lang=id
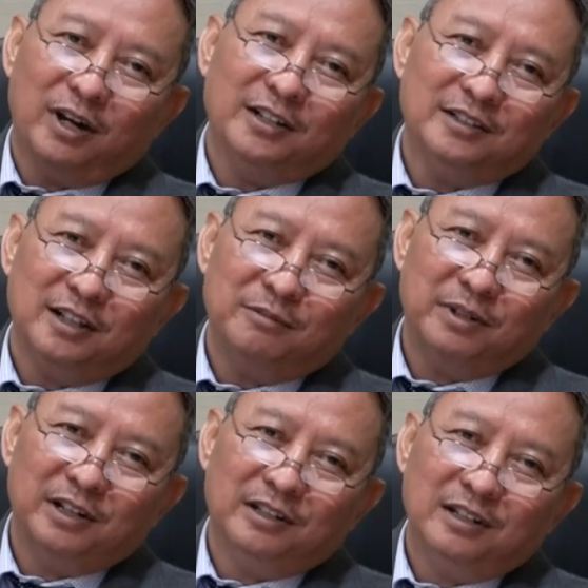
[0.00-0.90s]
asar
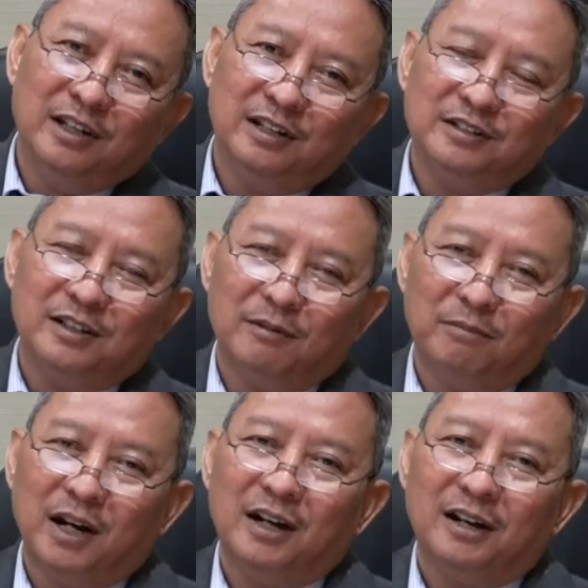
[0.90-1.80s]
berarti ya
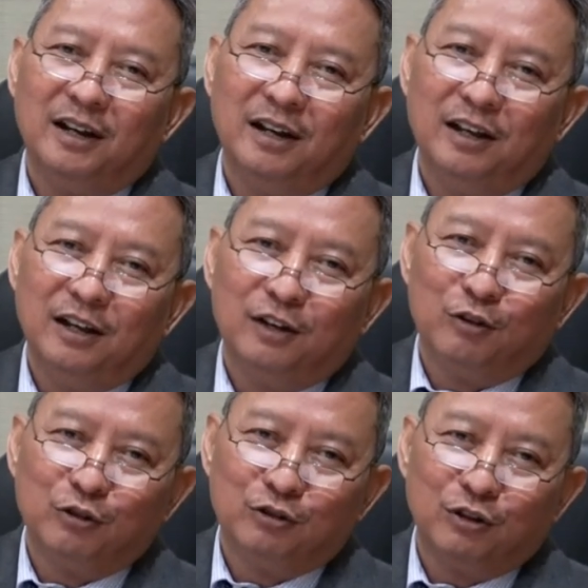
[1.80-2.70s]
jamak
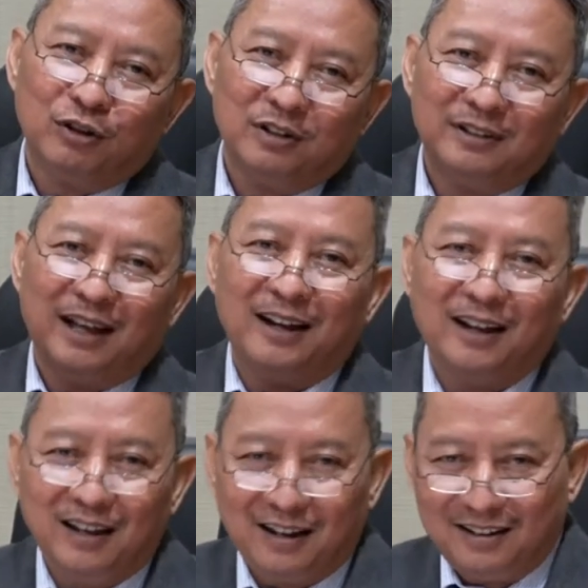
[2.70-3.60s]
kosor
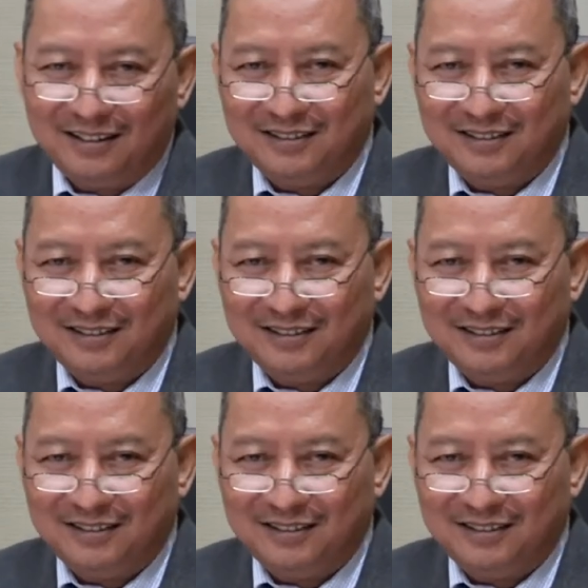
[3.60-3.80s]
takhir.